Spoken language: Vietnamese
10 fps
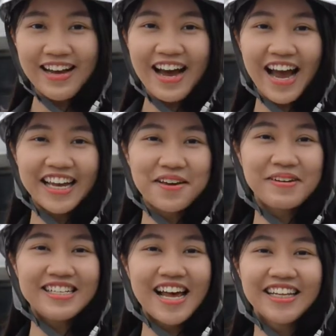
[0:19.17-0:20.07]
Anh em
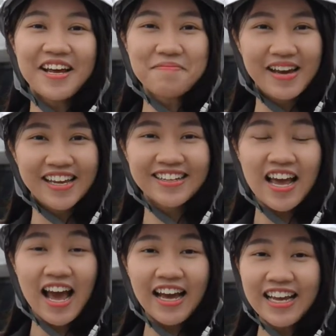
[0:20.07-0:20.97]
ghi ra thân mến,
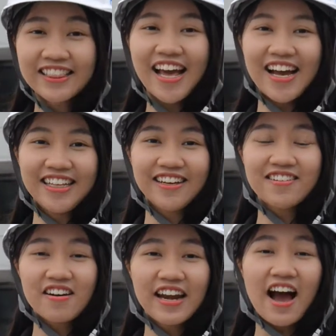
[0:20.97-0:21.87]
hiện tại thì
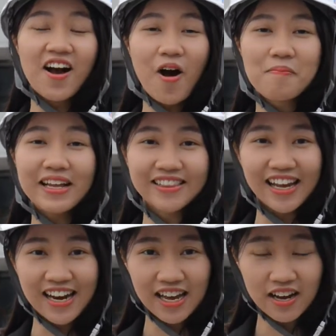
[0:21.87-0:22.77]
Hương đang có mặt tại
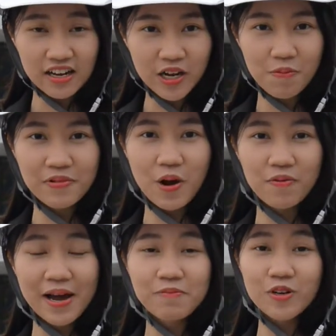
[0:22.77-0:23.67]
lễ khởi công đầu
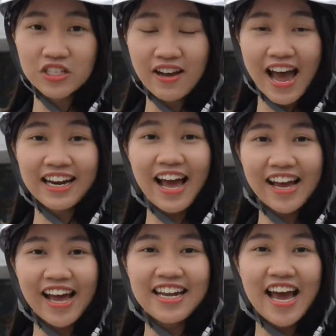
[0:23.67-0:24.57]
năm của dự án
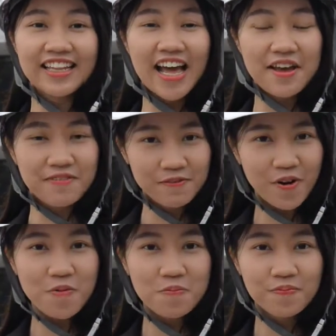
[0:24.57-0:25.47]
Acadian tại Vĩnh
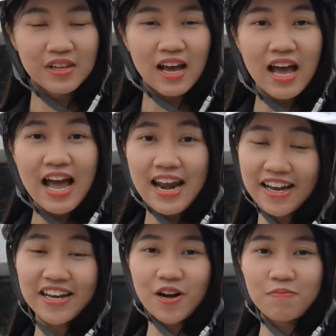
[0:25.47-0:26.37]
Phúc.
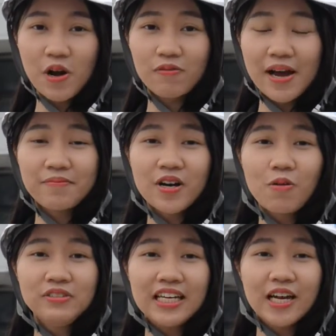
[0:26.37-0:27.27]
Lễ khởi công đầu năm
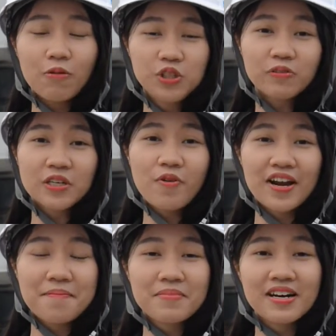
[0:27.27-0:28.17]
không chỉ cầu chúc
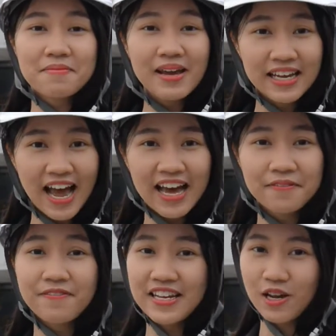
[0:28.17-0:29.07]
cho một năm mới bình
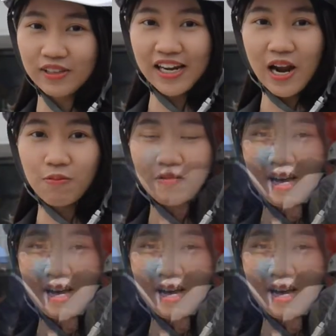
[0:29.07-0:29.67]
an và nhiều tài lộc,